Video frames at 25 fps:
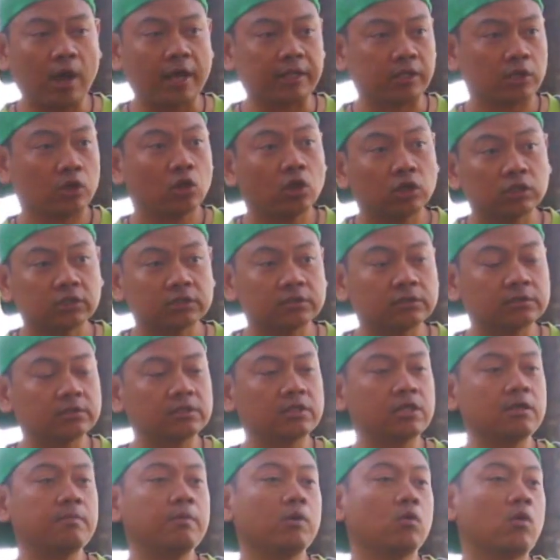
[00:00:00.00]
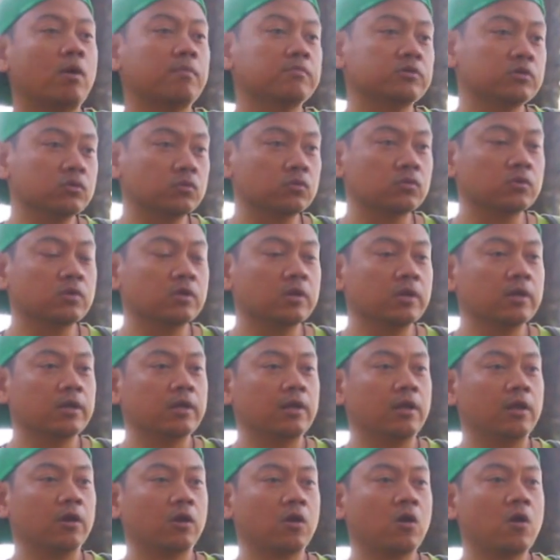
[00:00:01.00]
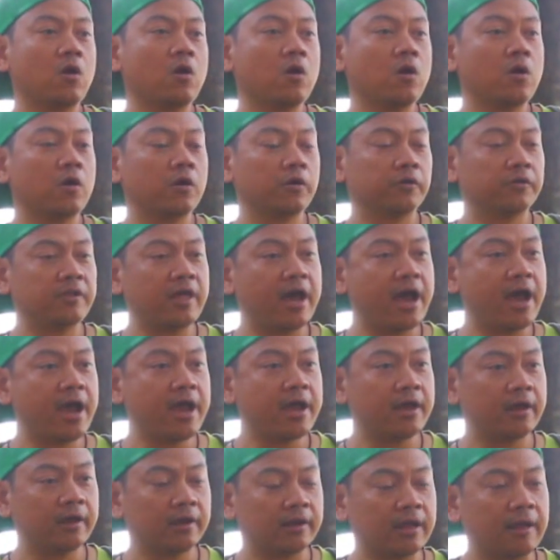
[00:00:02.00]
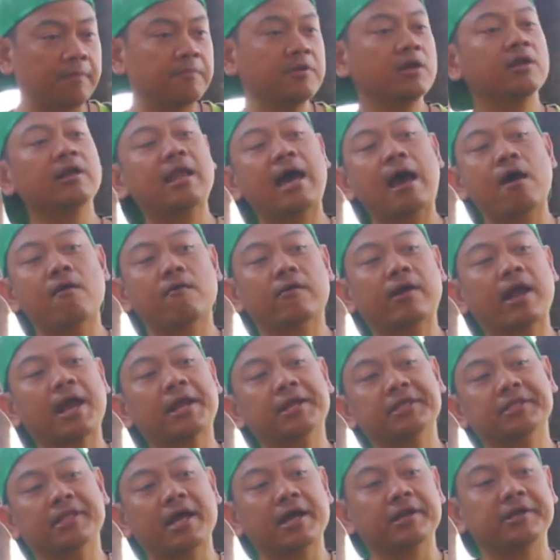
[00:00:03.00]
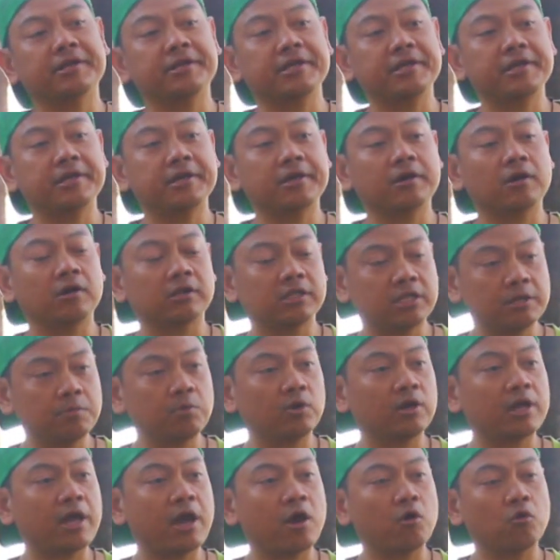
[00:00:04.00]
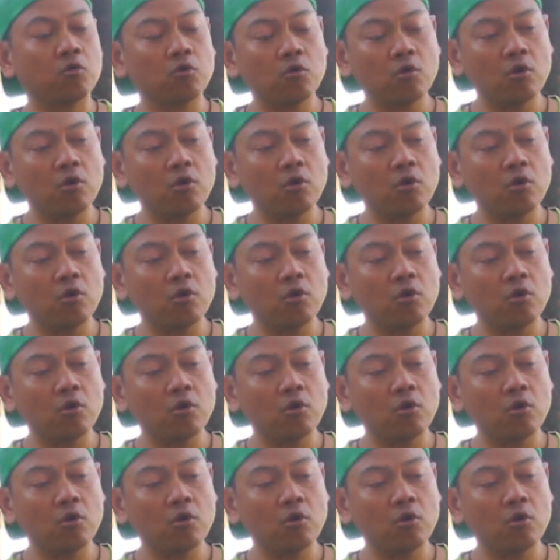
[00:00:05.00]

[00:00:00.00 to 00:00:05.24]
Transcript: อัธรสที่มีความสุข แล้วก็ได้รับเรื่องราวการเดินทางดี ๆ ที่พวกเรา